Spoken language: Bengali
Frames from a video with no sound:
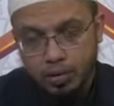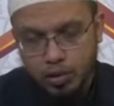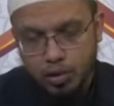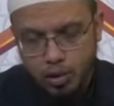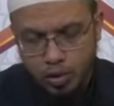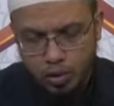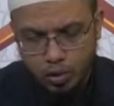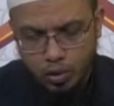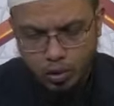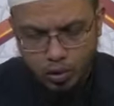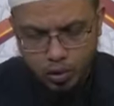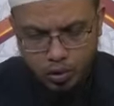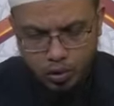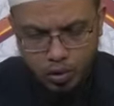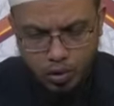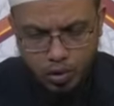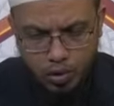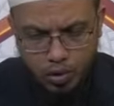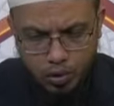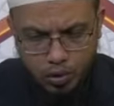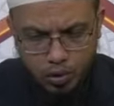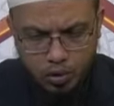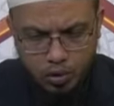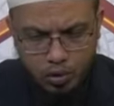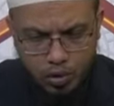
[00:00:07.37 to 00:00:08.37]
মুজি হলো
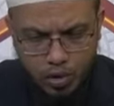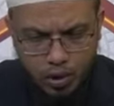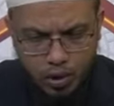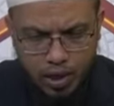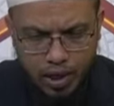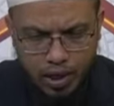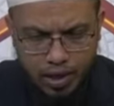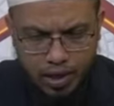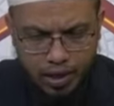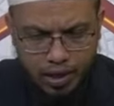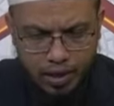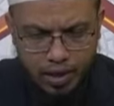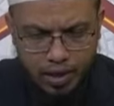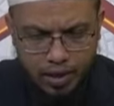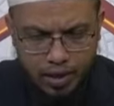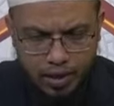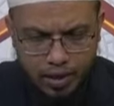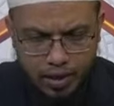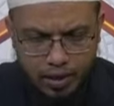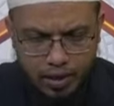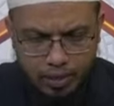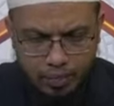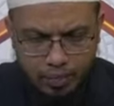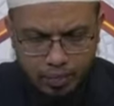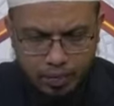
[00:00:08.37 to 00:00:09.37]
গোসলের আগে
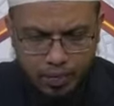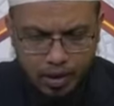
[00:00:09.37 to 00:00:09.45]
এই